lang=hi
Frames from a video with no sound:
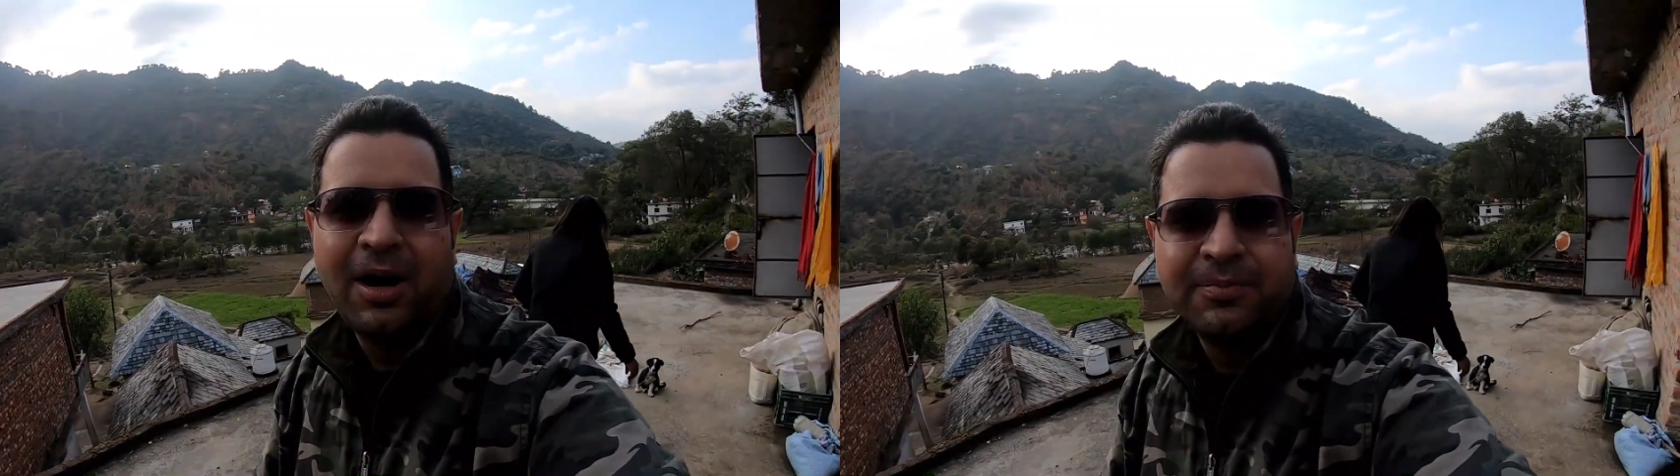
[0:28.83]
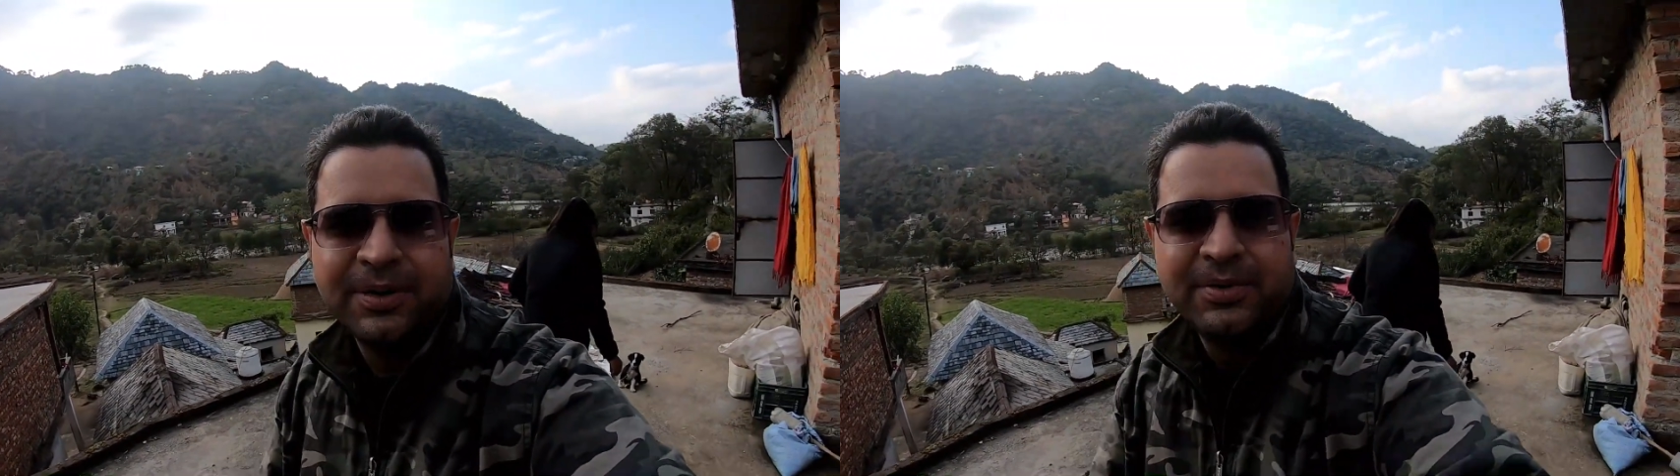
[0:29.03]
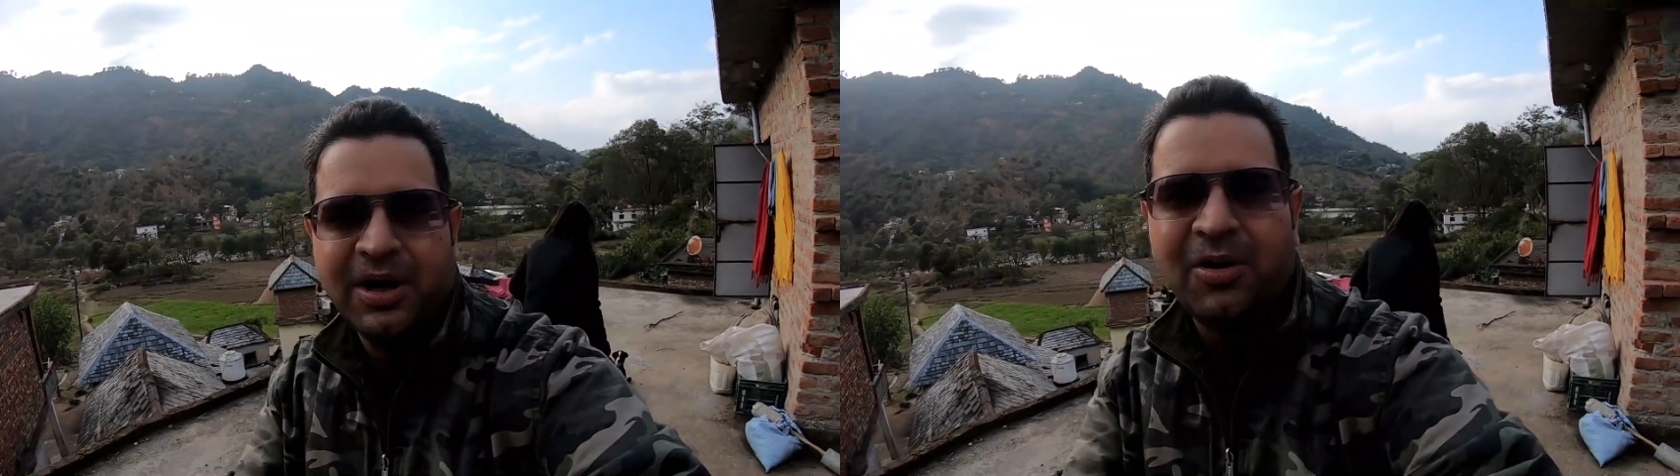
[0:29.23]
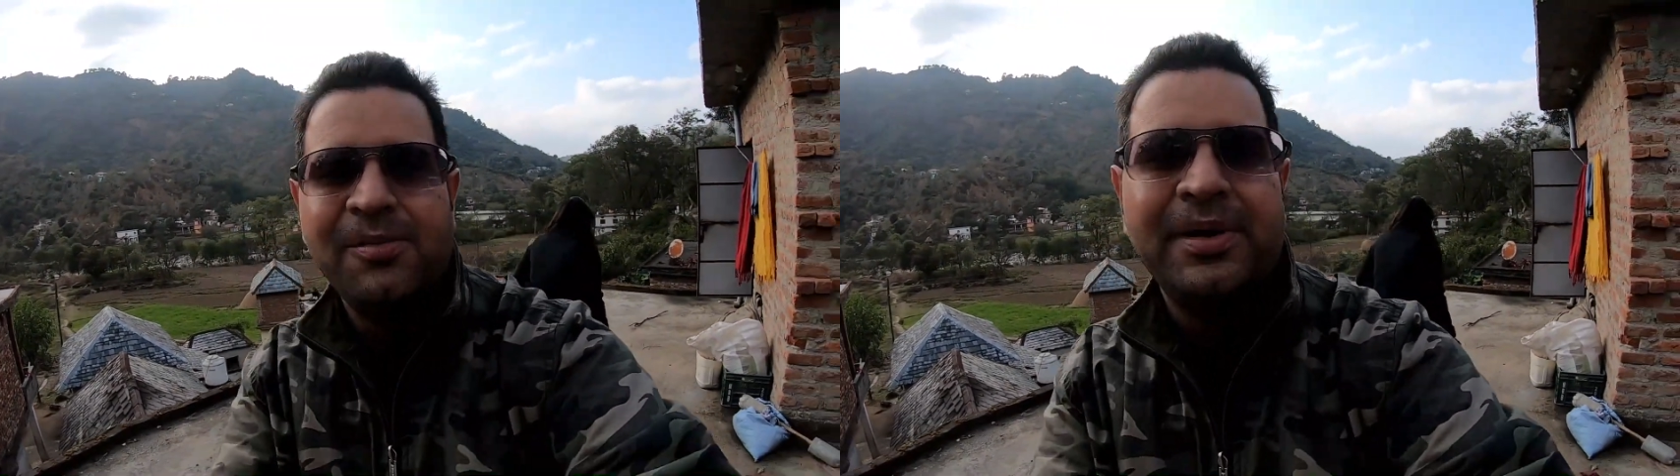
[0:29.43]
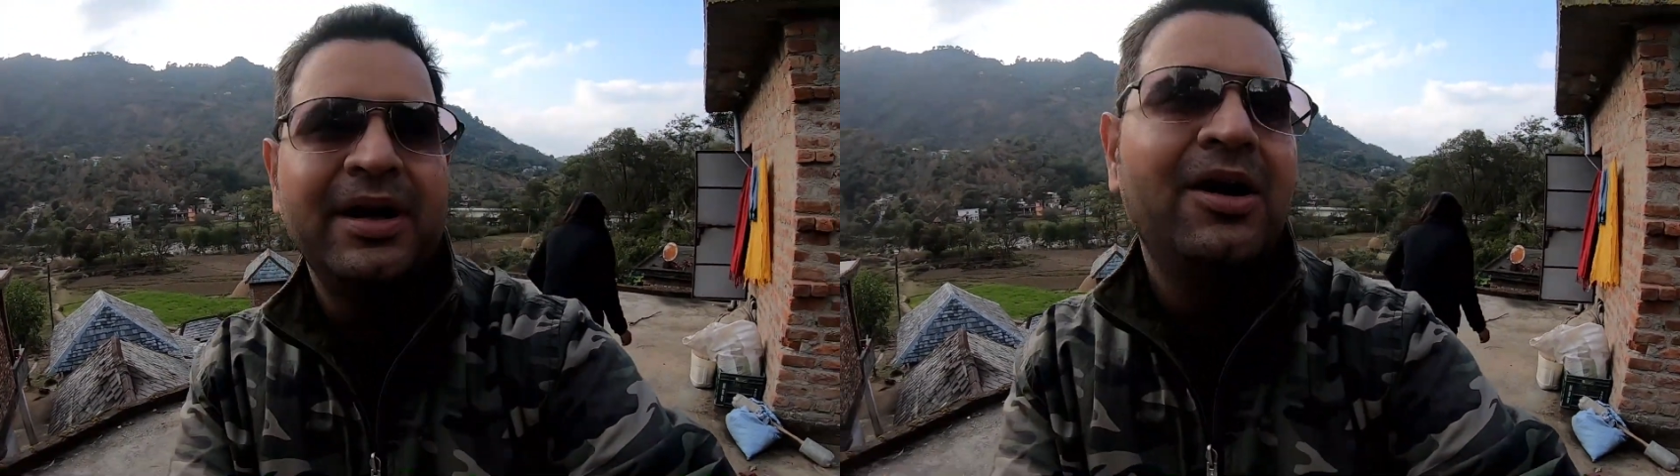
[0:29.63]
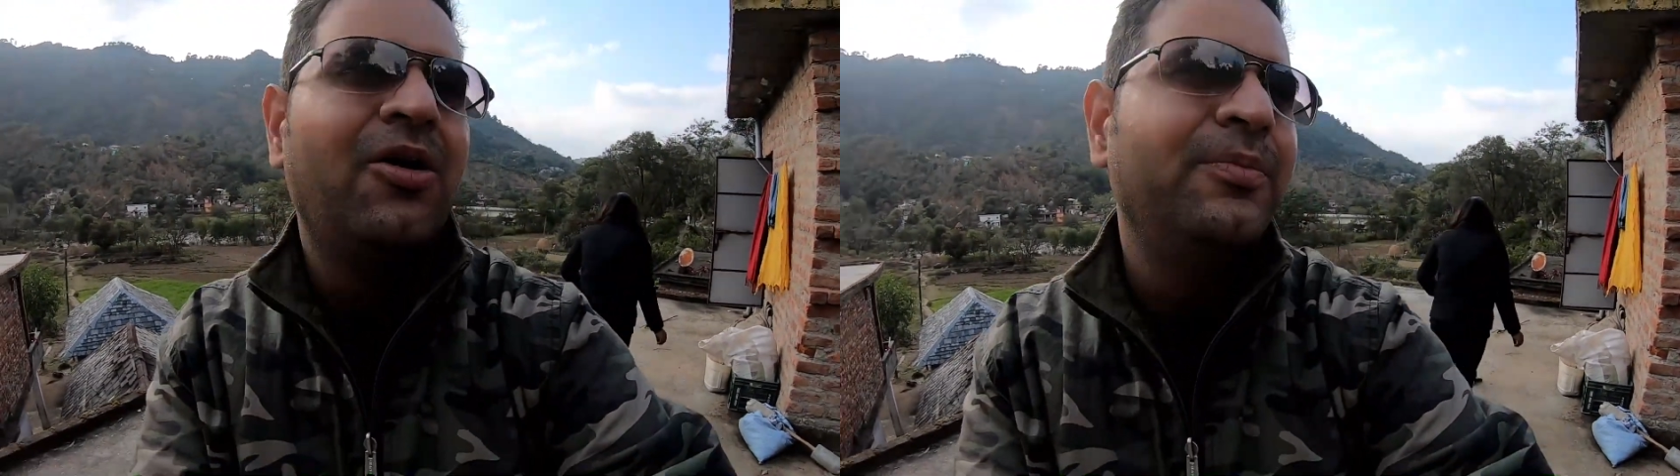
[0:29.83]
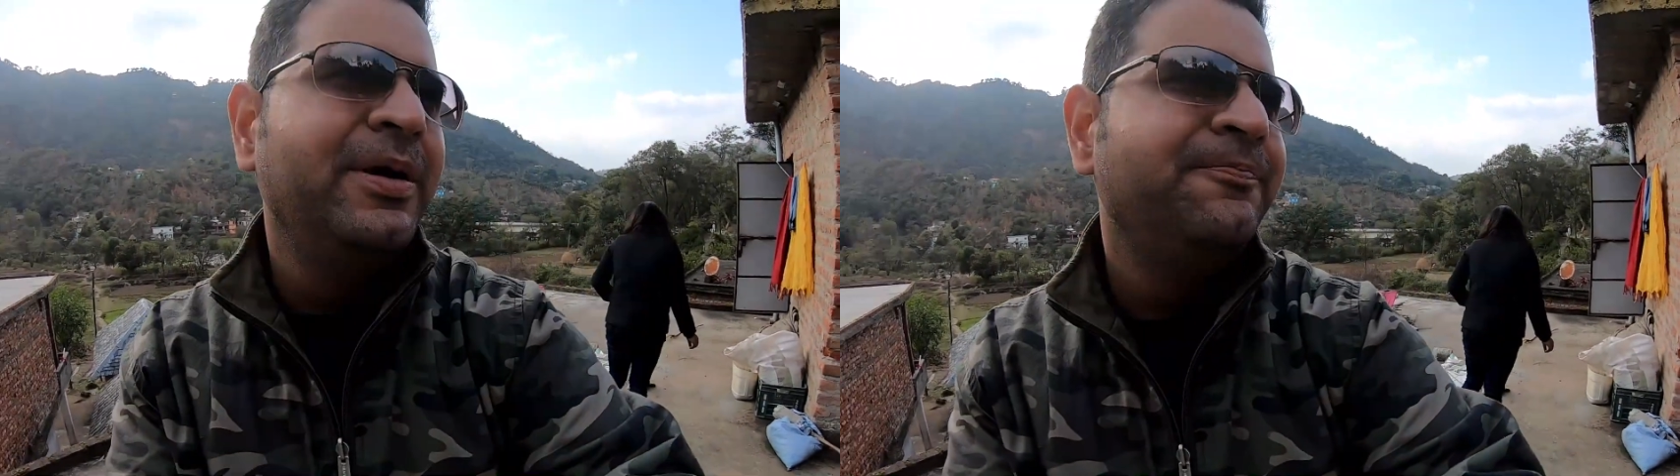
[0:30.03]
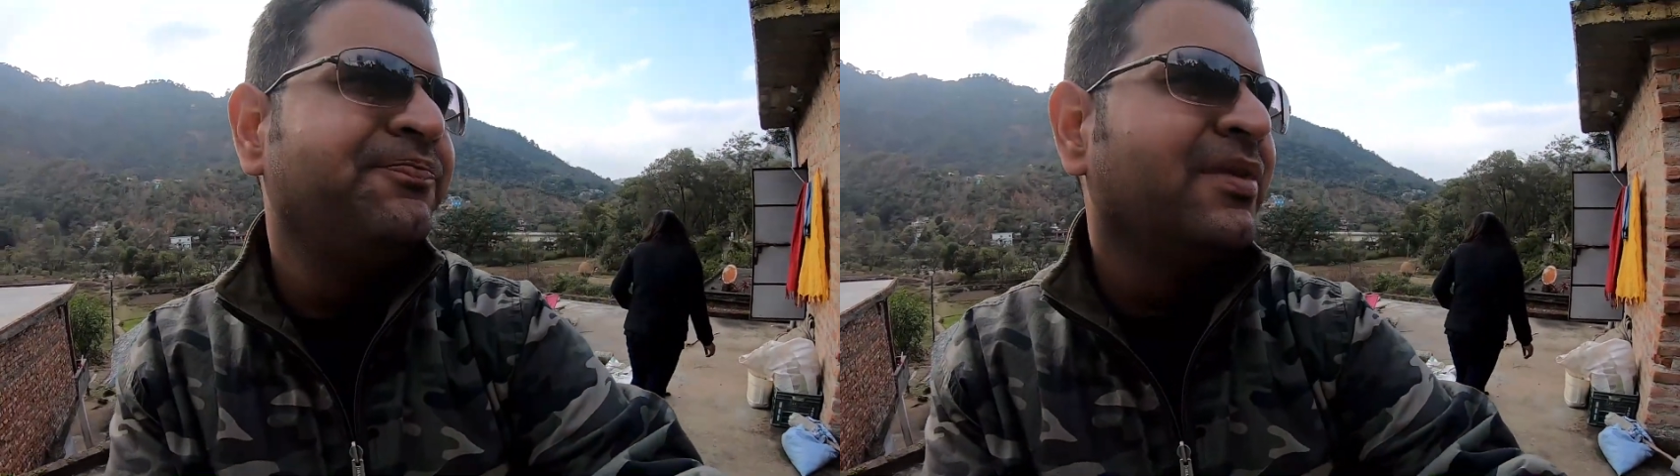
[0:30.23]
आप कभी आओ हमारे गाँव में